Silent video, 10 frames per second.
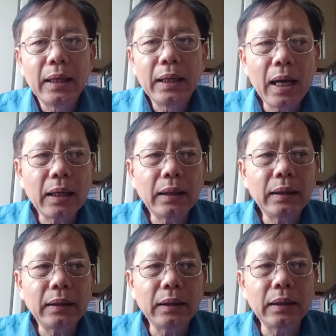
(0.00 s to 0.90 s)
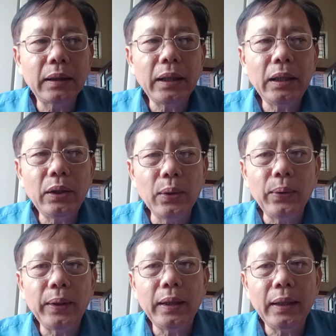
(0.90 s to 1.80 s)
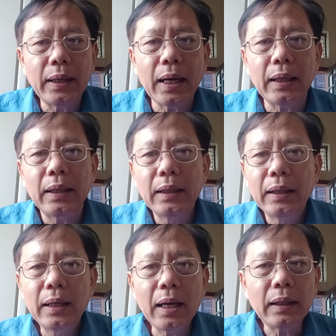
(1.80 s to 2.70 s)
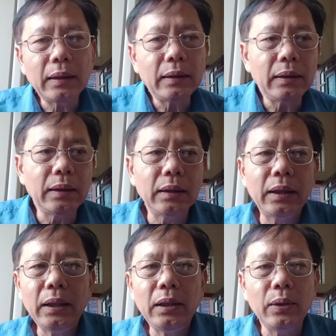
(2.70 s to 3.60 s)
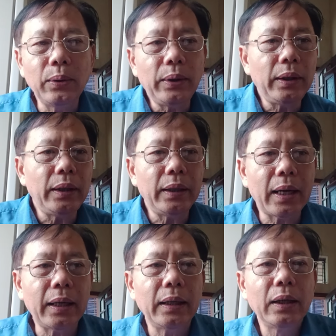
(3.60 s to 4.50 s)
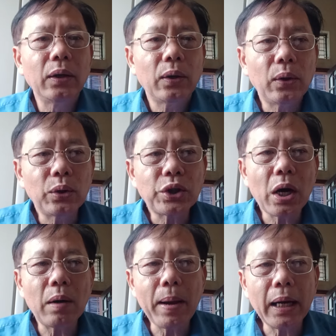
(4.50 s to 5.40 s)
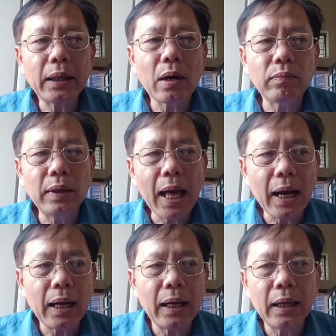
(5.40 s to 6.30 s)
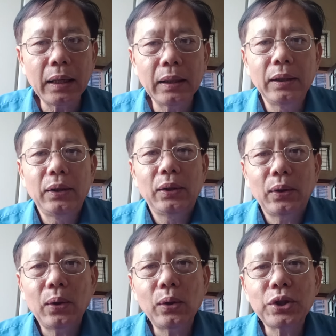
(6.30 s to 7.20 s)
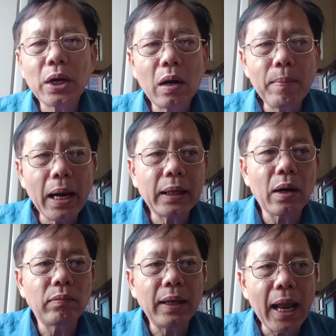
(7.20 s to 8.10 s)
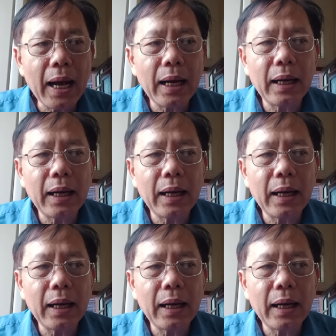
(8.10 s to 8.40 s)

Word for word: lắc lư cái đùi này lắc lư cái đùi này ô sao bé không lắc ô sao bé không lắc